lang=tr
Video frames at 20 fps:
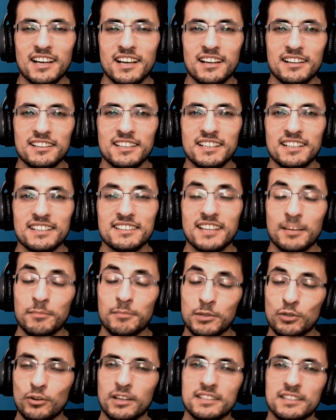Like'lara
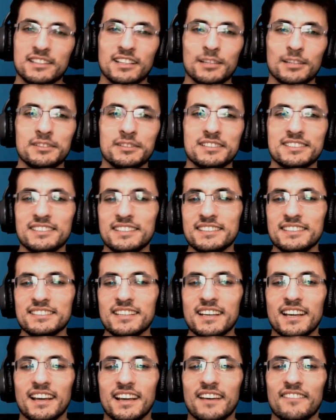tekme tokat alabilirsiniz.
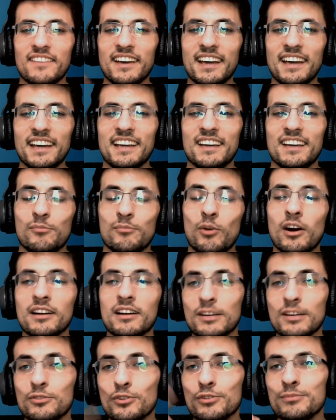Ve
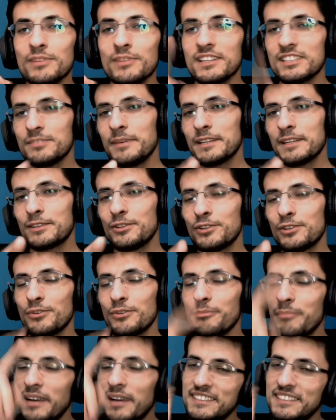muhakkak yorumlarınızı
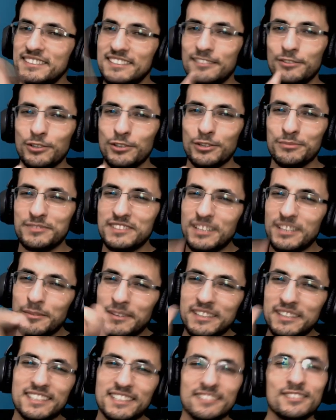bekliyorum. Ben sizi seviyorum. Siz
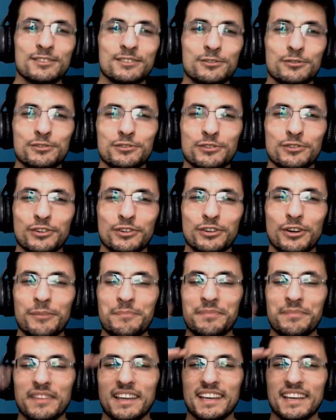de beni sevdiğinizi
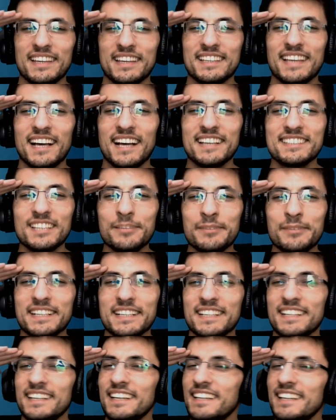düşünüyorum. Kendinize iyi
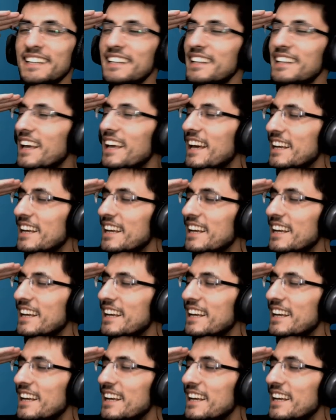bakın.